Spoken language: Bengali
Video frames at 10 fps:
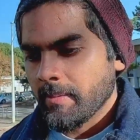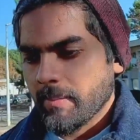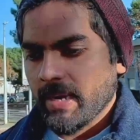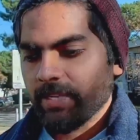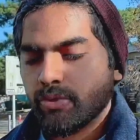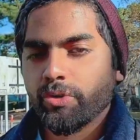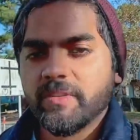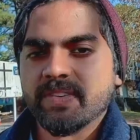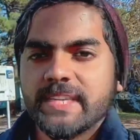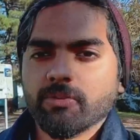বা স্টুডেন্ট
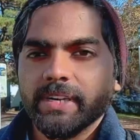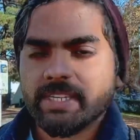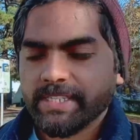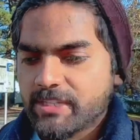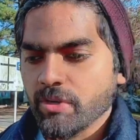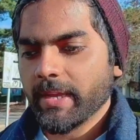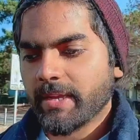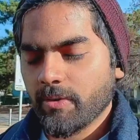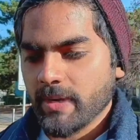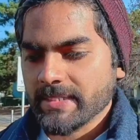ভিসাগুলো রিজেক্ট হয়
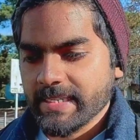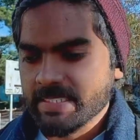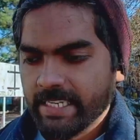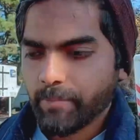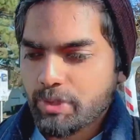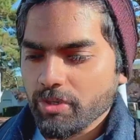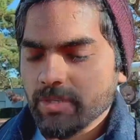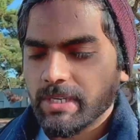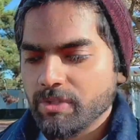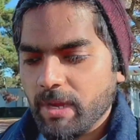কেন আজকে সেই বিষয়টা
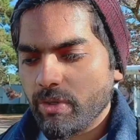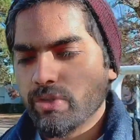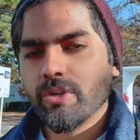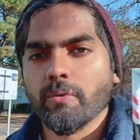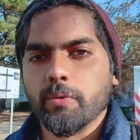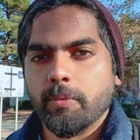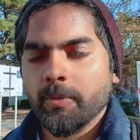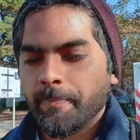নিয়ে একটু আলোচনা করব